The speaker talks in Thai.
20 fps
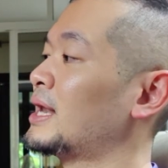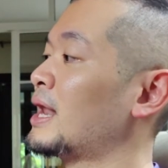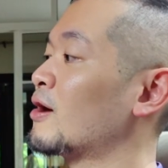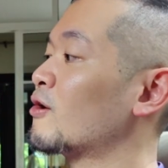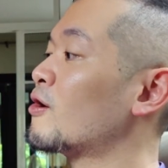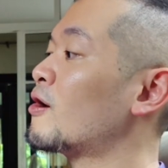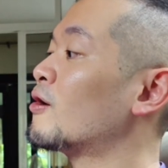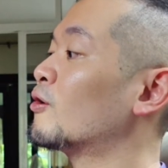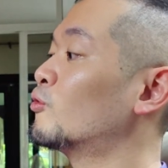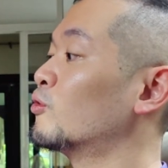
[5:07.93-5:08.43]

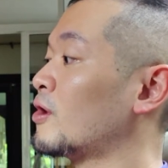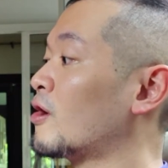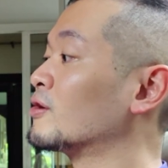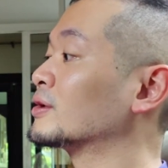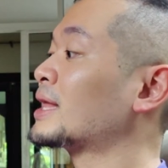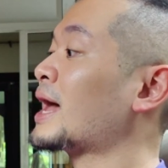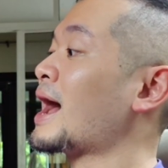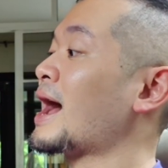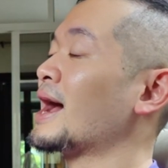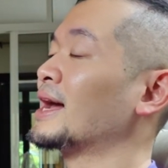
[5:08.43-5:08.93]
แล้วก็คุณล
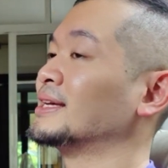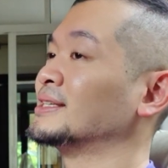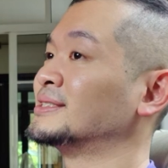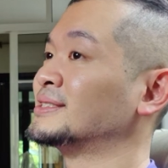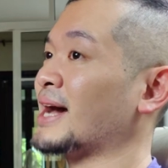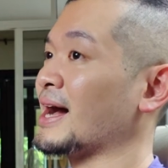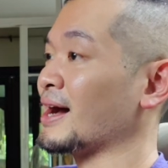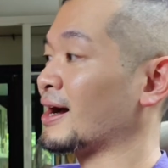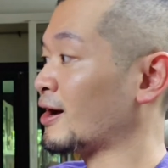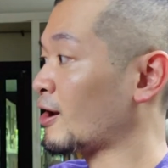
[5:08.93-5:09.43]
องถ่าย
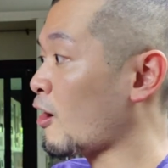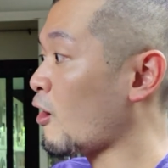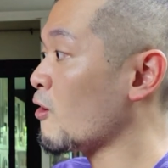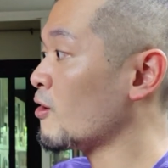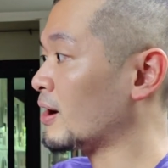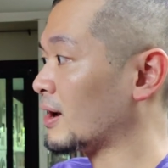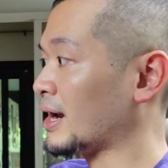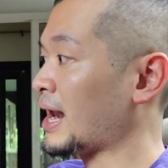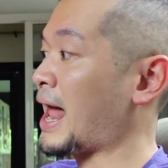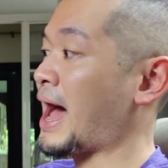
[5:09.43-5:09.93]
จากกล้
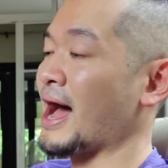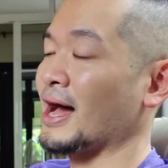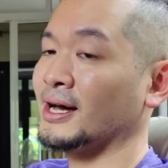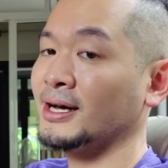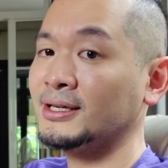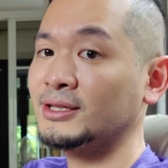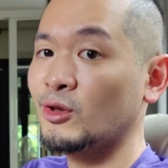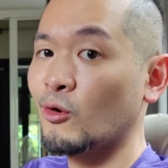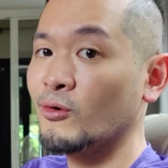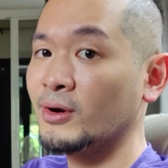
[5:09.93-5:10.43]
องหลัง
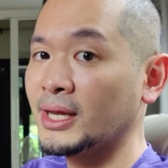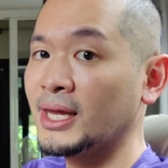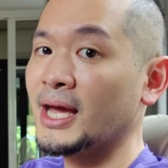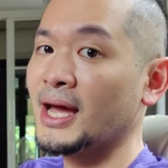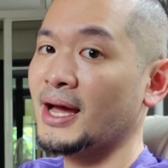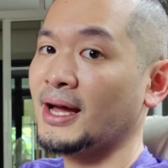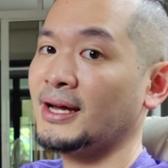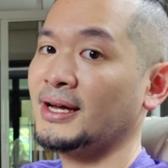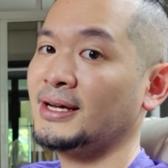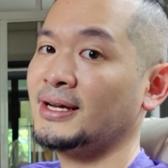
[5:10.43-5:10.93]
ตรงเนี้ย